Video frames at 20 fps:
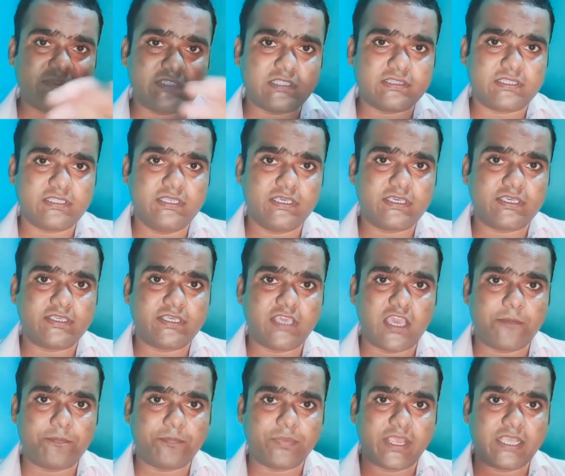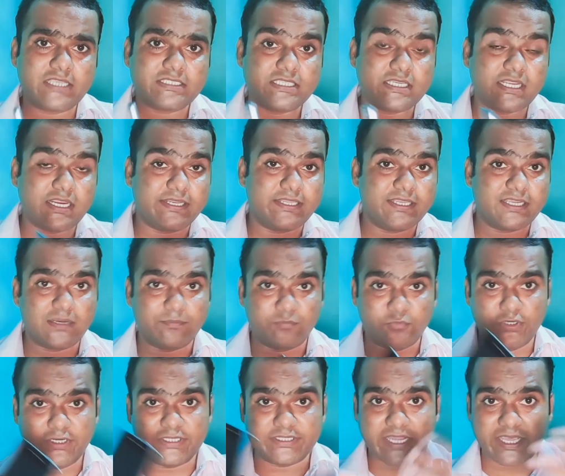बताते हैं कि आप कैसे करिएगा
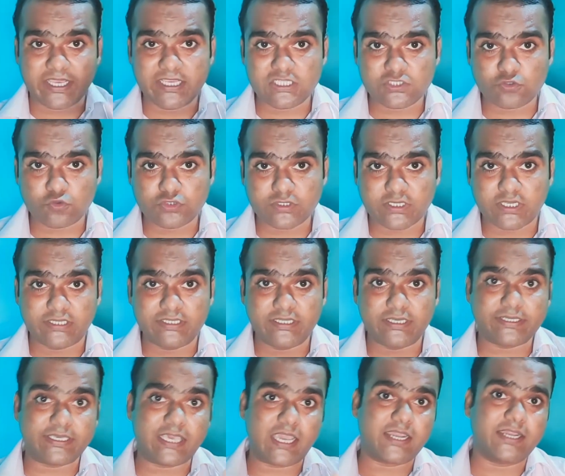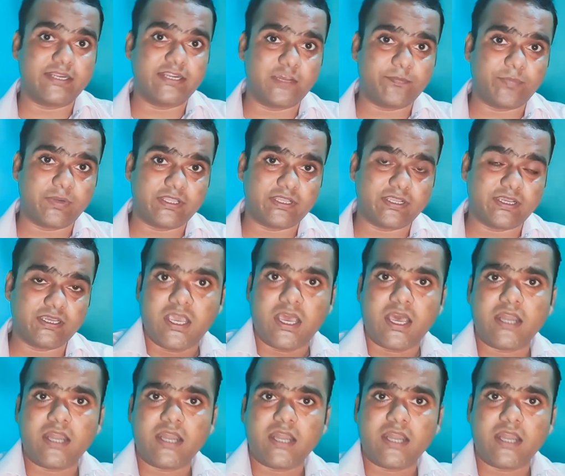मोनिटाइज उसके लिए क्या करना पड़ेगा